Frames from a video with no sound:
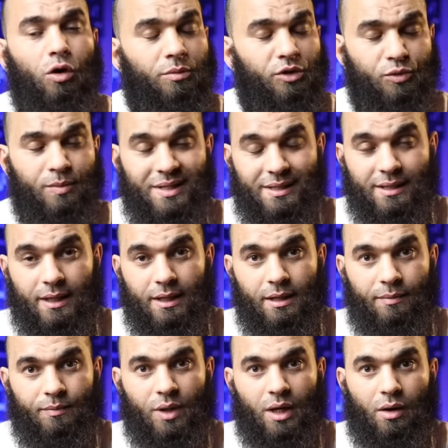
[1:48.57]
ومش بس
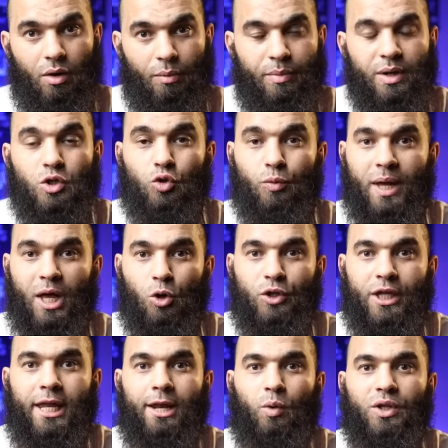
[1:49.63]
كده ربنا سبحانه
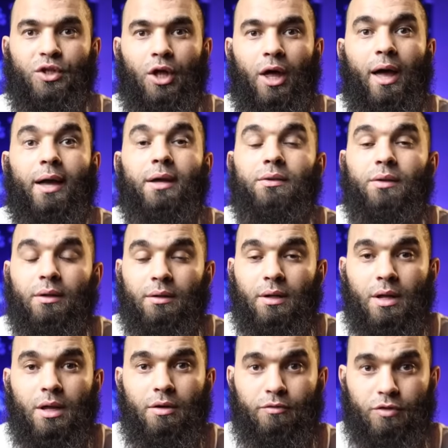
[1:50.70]
وتعالى وضح أيضا
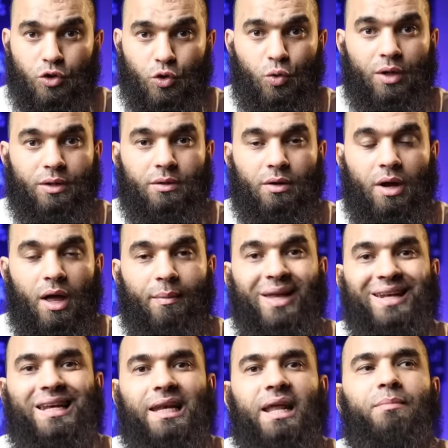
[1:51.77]
في سورة
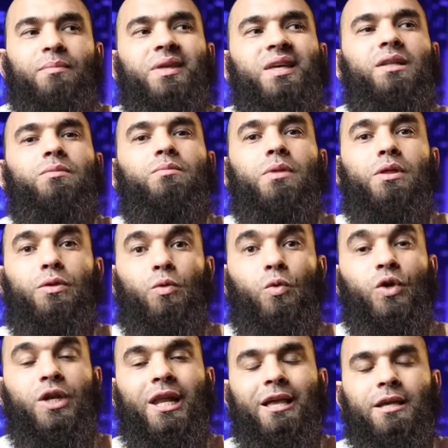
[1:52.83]
الرحمن لم
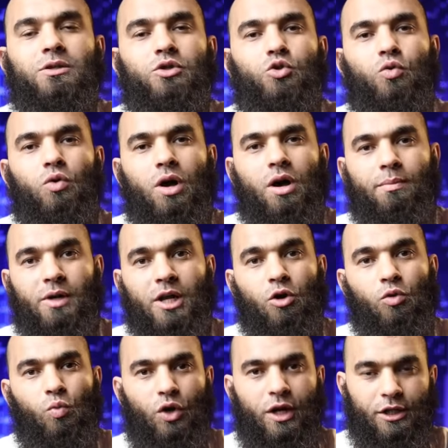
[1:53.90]
يطمثهن إنس
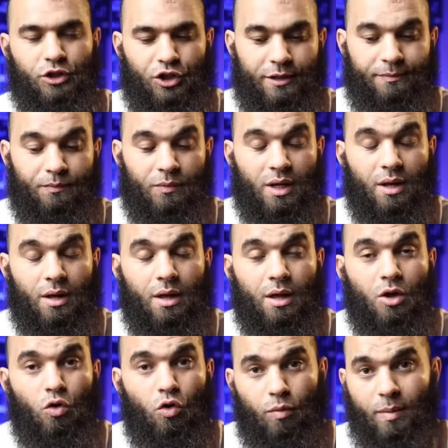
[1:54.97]
قبلهم ولا جان
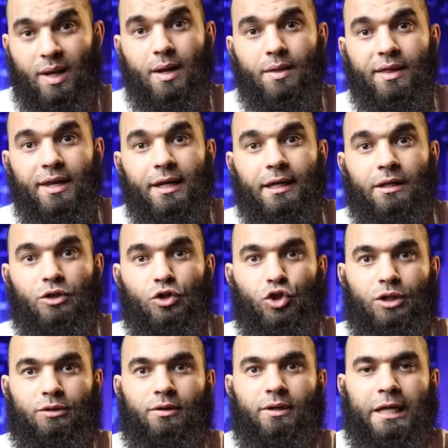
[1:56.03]
ومعنى ذلك ان
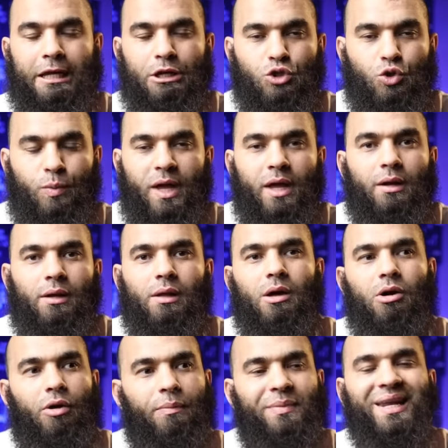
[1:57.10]
الشيطان يعني سبحان
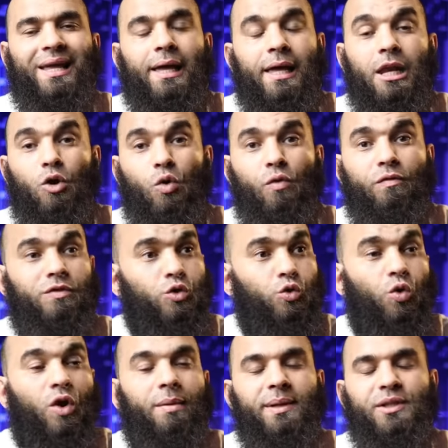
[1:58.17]
الله ربنا خلقه في
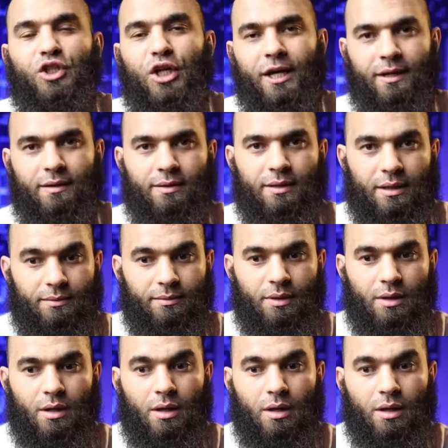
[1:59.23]
صورة بشعة جدا